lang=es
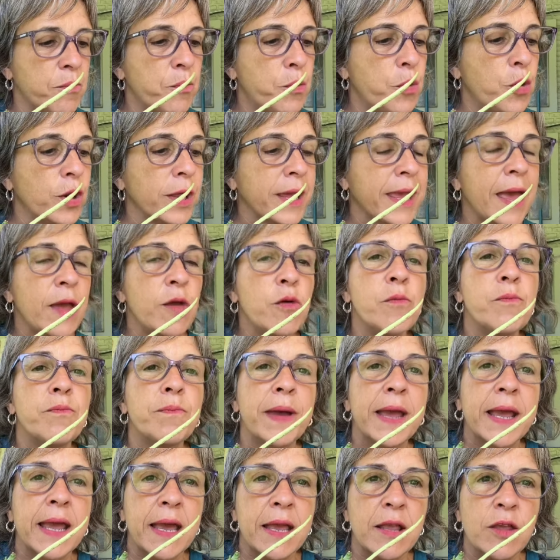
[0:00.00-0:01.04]
Porque hay un
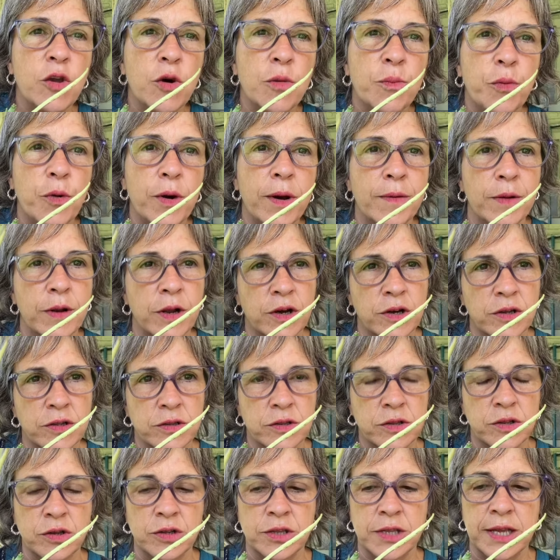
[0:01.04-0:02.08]
pequeño pueblo
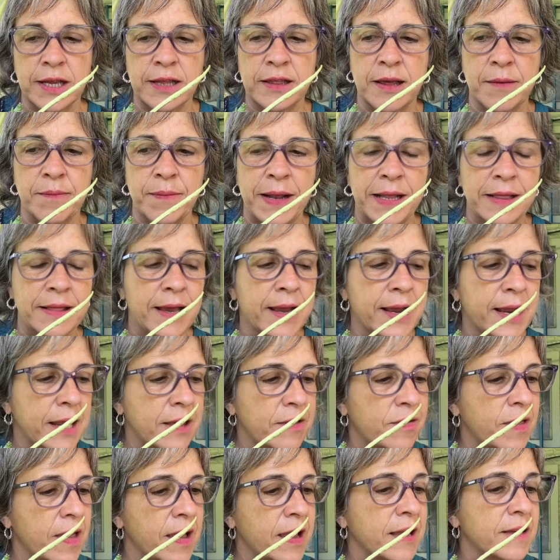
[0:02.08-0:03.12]
donde esta planta
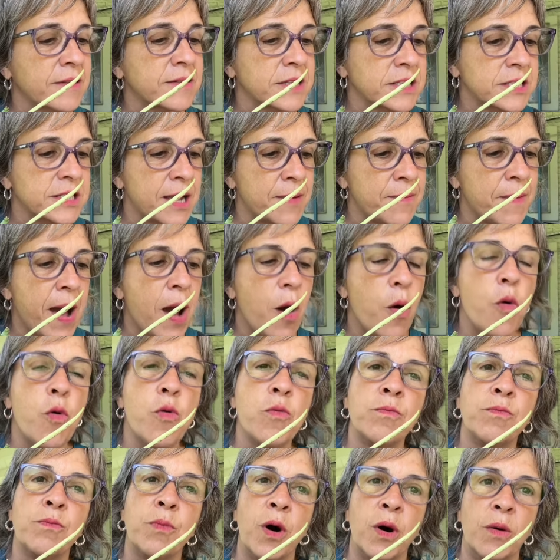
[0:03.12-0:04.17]
crece que se llama
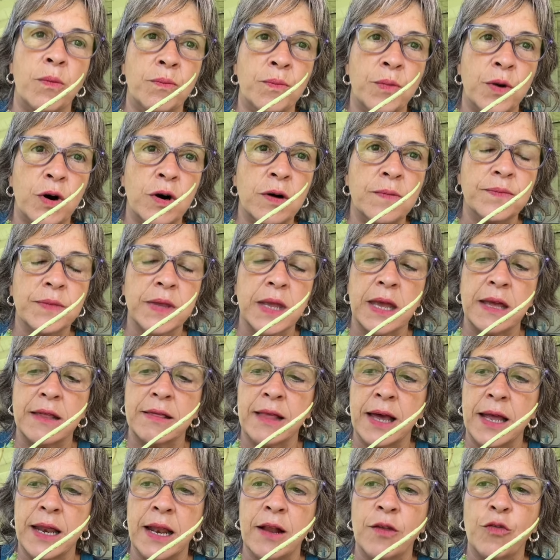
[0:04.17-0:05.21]
un bombo, que
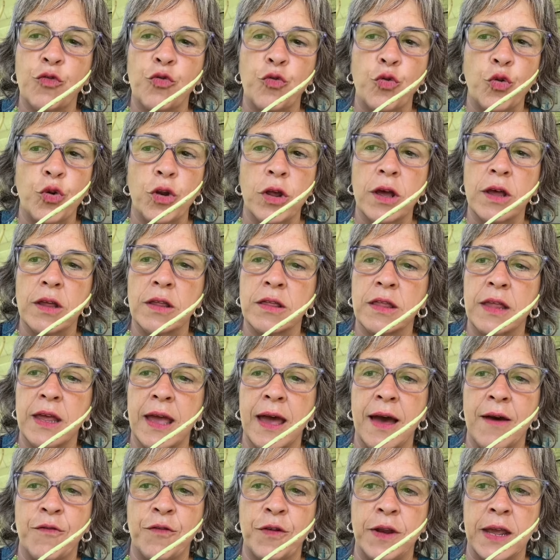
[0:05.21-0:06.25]
está en el sur de
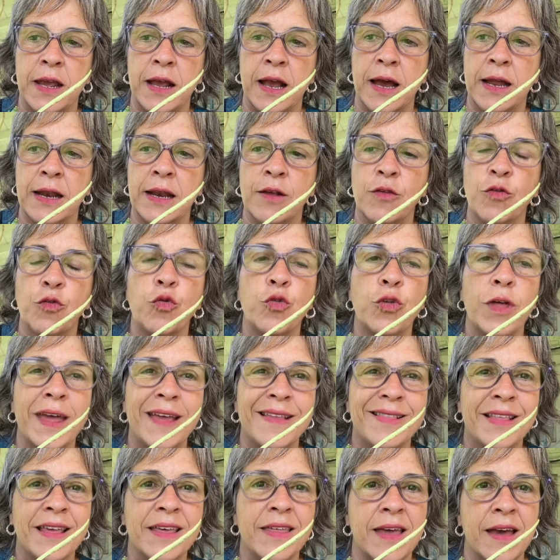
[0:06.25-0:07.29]
África, en el
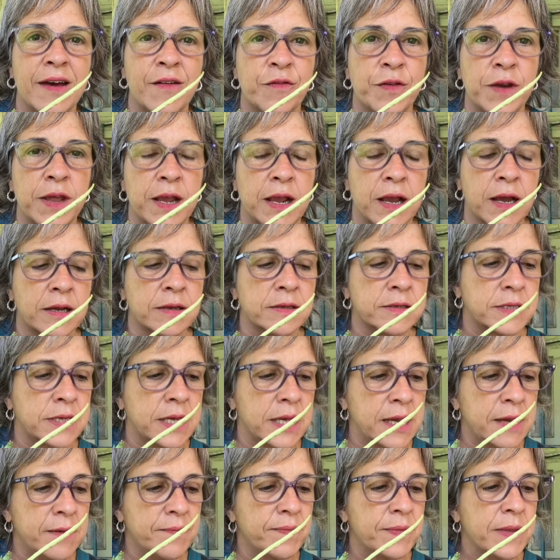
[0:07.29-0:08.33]
sudeste de África.
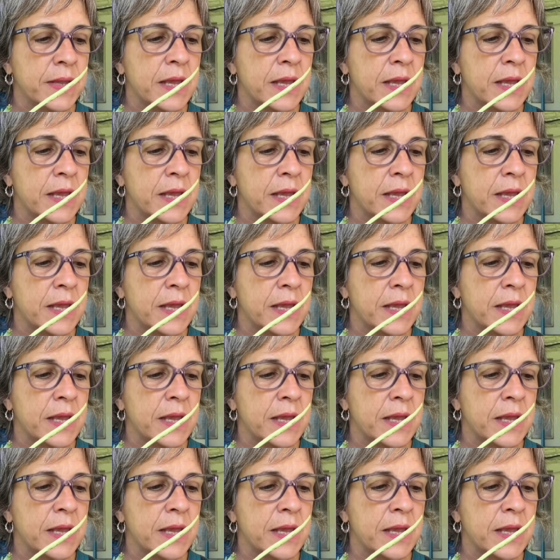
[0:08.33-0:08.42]
¿sí?